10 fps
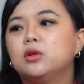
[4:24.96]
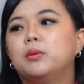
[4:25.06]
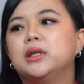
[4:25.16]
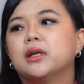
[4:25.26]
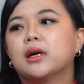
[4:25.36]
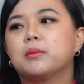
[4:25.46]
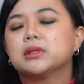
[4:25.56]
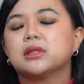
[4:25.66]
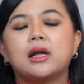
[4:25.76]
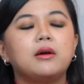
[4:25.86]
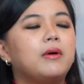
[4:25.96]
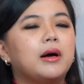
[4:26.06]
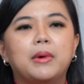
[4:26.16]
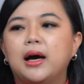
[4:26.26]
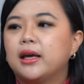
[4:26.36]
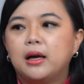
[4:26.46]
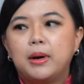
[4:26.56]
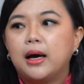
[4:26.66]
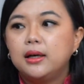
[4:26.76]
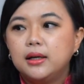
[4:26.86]
juga banyak yang bercerai. Wah, bahaya
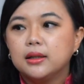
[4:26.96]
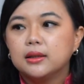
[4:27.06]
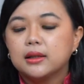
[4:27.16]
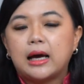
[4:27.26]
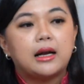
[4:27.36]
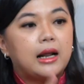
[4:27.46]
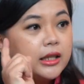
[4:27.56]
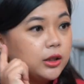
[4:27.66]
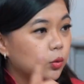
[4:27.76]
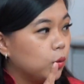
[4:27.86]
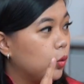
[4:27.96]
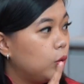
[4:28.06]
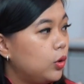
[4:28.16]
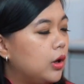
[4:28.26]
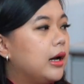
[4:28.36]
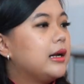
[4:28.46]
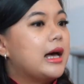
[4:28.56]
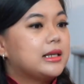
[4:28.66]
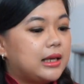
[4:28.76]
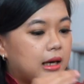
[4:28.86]
banget. Karena itu
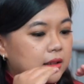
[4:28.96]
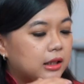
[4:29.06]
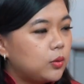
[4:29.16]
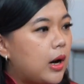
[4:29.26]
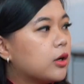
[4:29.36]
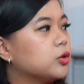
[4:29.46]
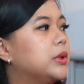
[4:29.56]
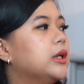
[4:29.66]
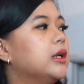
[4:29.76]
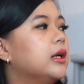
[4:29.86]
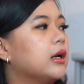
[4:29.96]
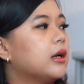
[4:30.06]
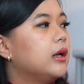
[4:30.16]
dasarnya itu harus benar.